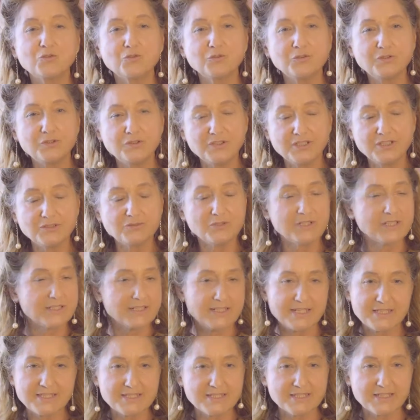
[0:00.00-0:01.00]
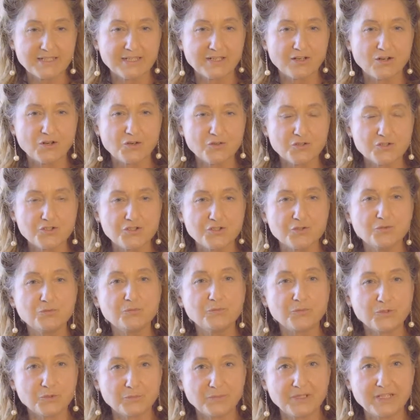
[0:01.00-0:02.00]
continuano ad essere oggi
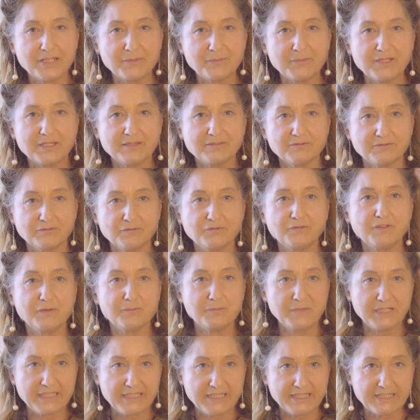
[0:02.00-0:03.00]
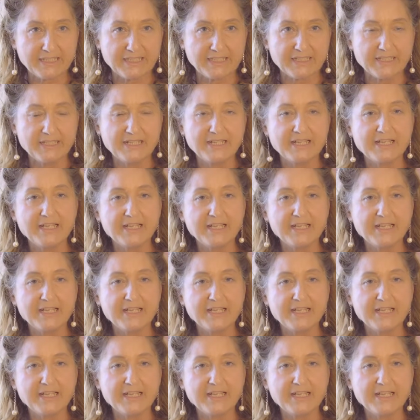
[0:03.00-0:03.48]
un problema femminile